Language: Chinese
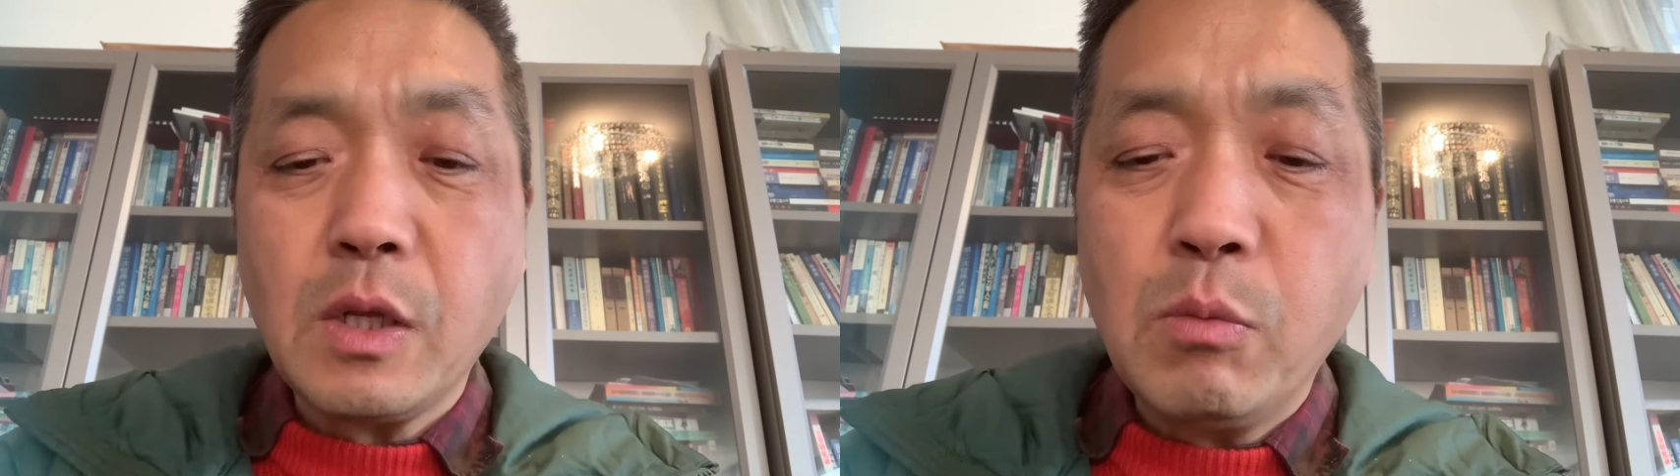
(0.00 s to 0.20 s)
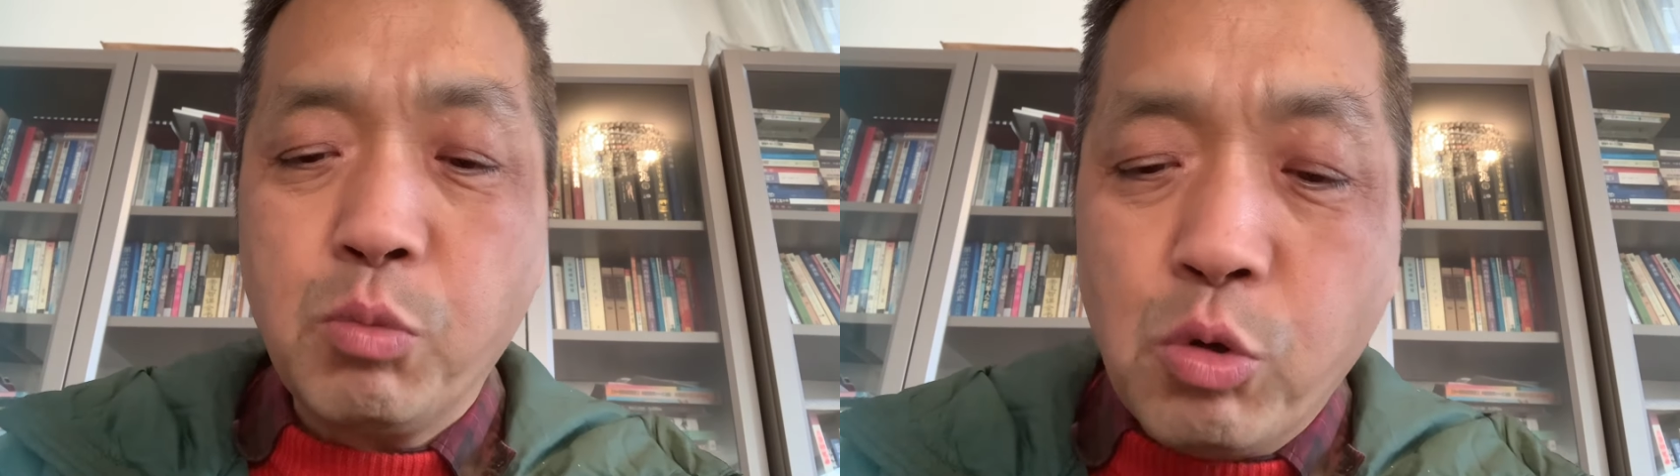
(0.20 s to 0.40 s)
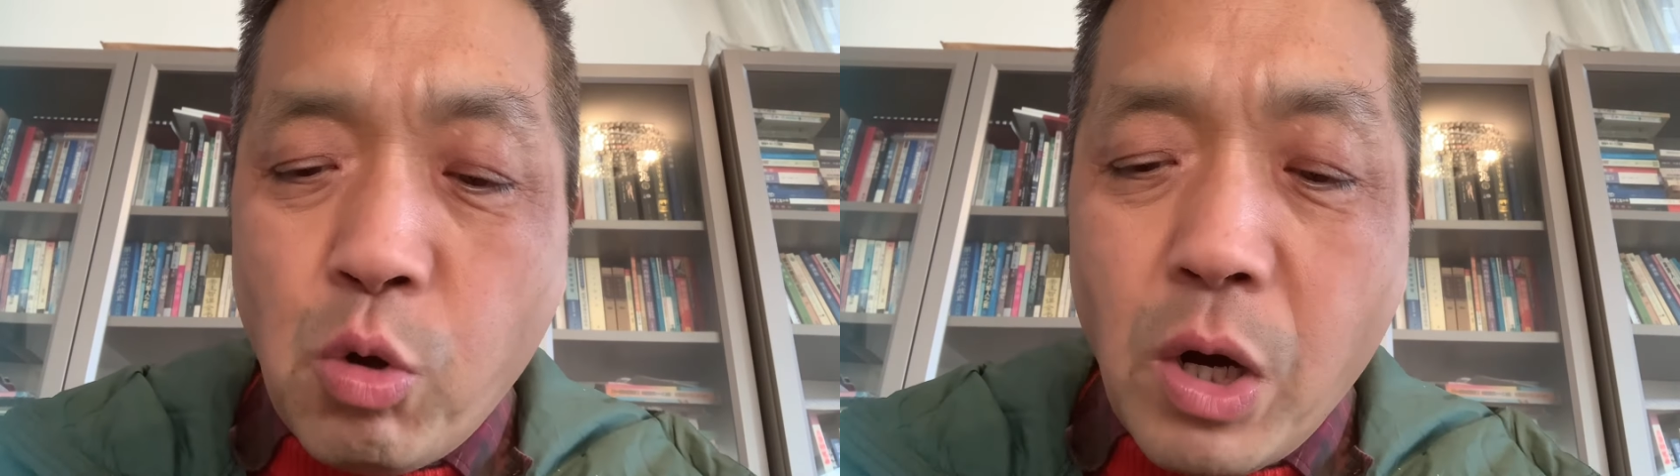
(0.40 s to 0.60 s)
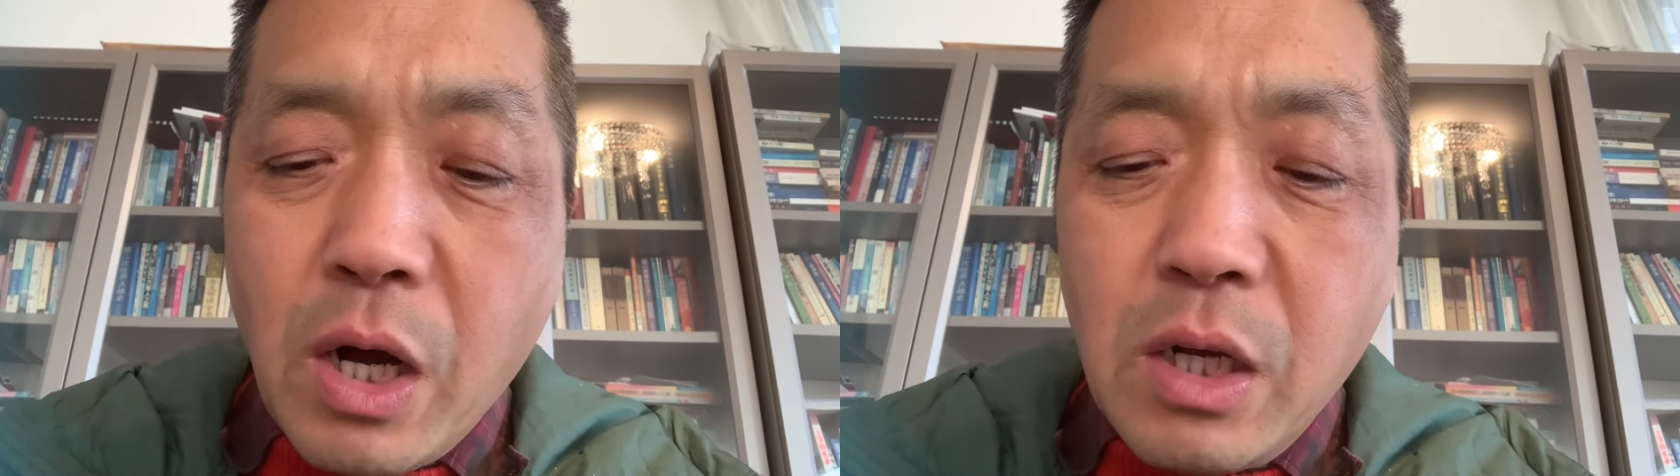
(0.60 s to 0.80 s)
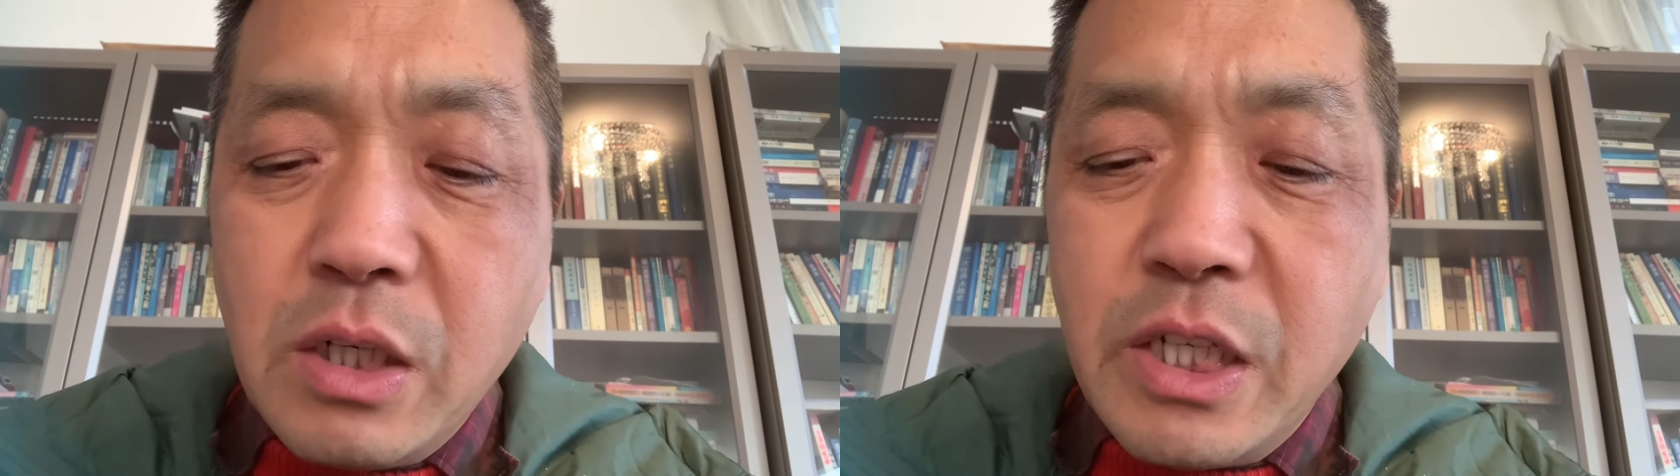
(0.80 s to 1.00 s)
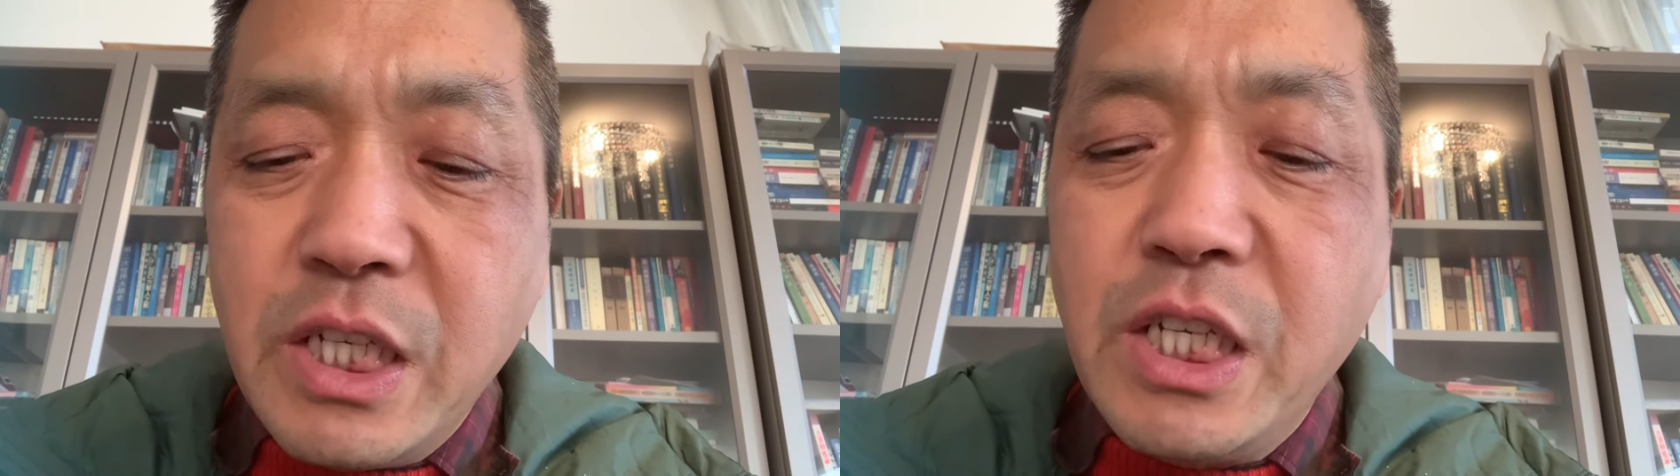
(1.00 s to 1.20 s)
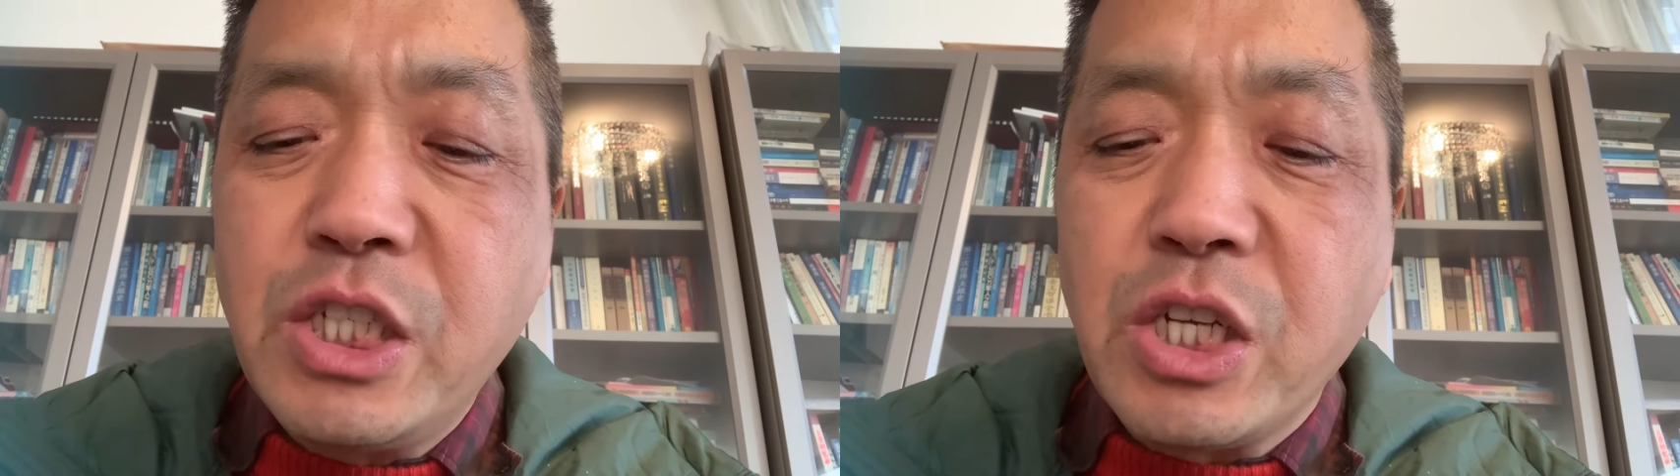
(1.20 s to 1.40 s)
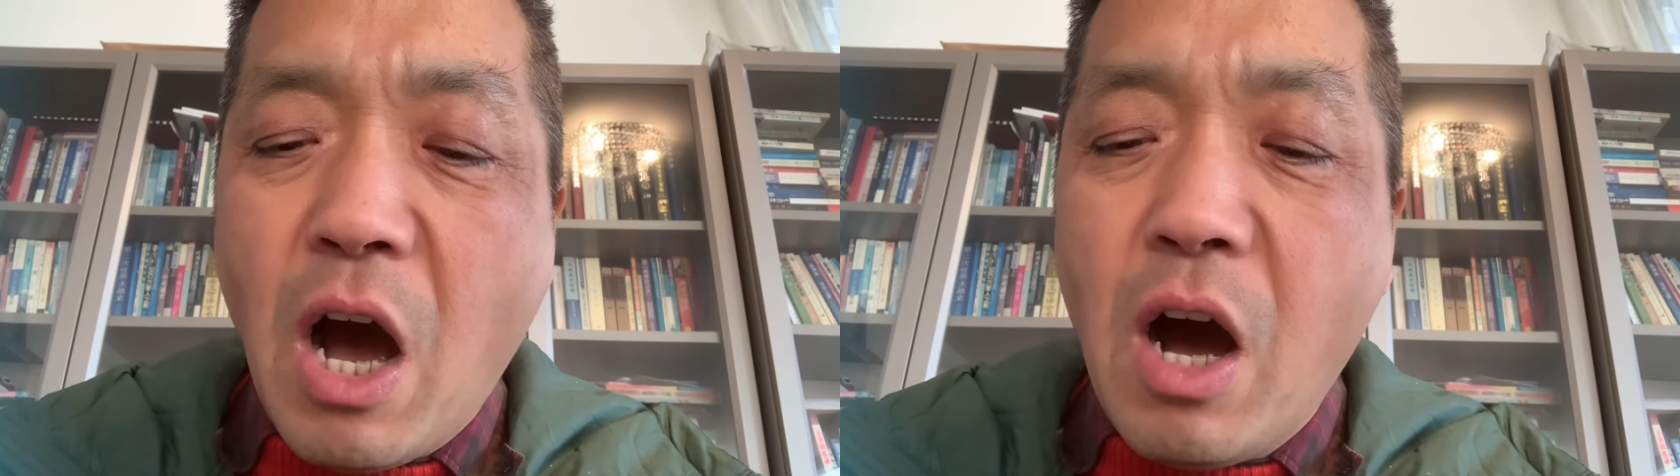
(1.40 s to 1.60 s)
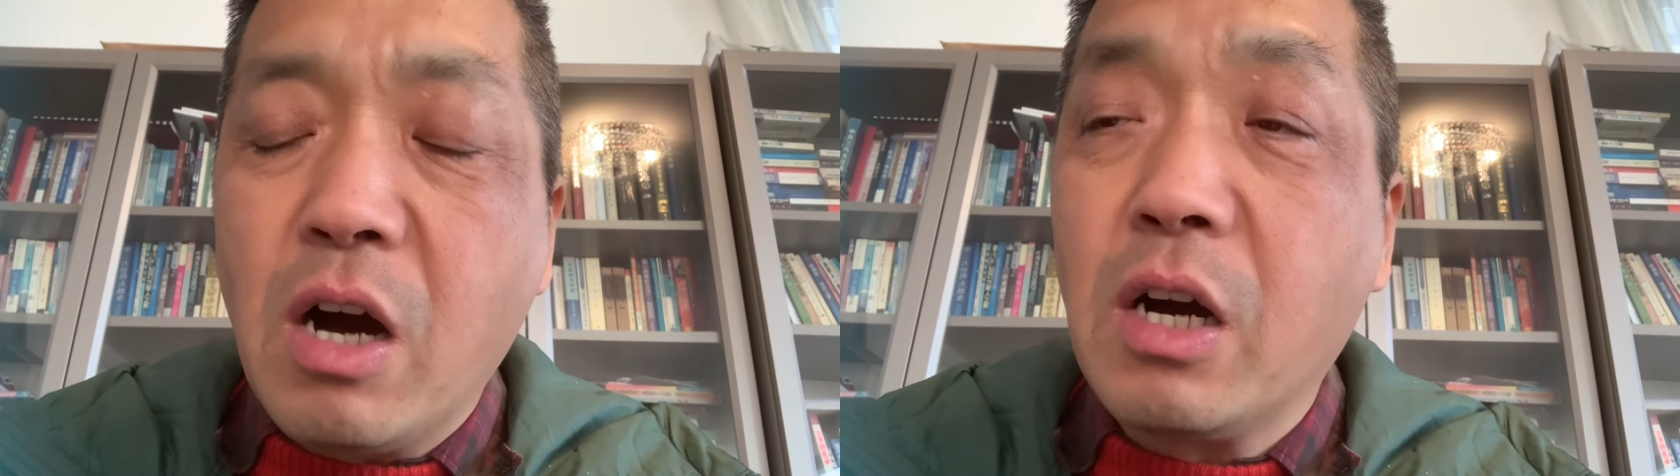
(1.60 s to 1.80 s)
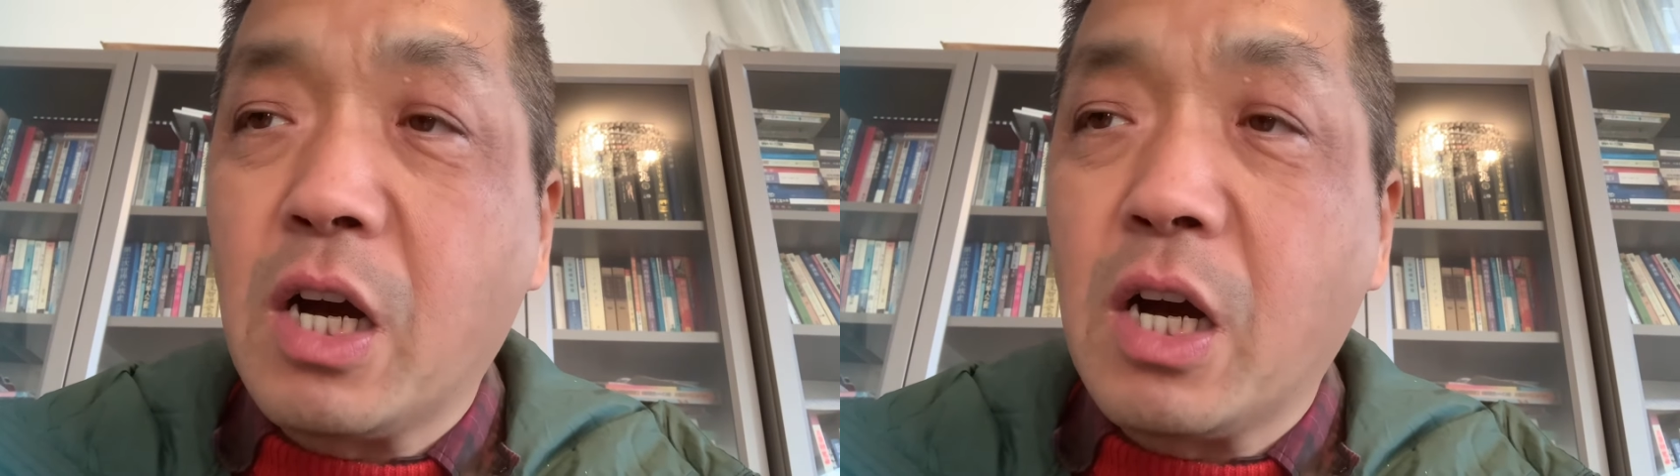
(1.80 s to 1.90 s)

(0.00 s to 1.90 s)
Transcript: 不过理想